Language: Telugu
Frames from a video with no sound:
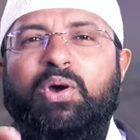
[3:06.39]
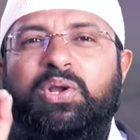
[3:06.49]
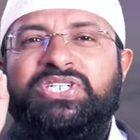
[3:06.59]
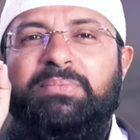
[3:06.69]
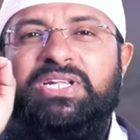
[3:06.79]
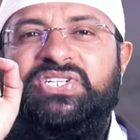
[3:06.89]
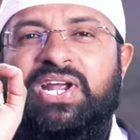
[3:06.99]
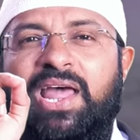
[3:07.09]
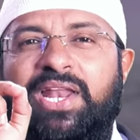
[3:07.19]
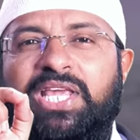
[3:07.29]
వారు
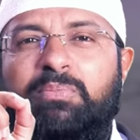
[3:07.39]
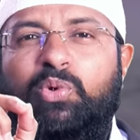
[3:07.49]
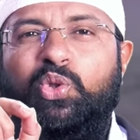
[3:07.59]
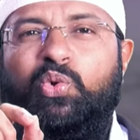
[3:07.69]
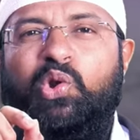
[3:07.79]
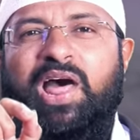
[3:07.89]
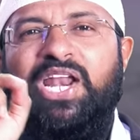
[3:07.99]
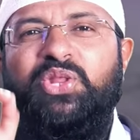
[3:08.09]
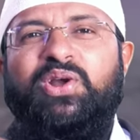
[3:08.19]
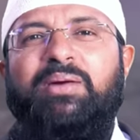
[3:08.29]
క్షమించడానికి ముందుకు రాలేదు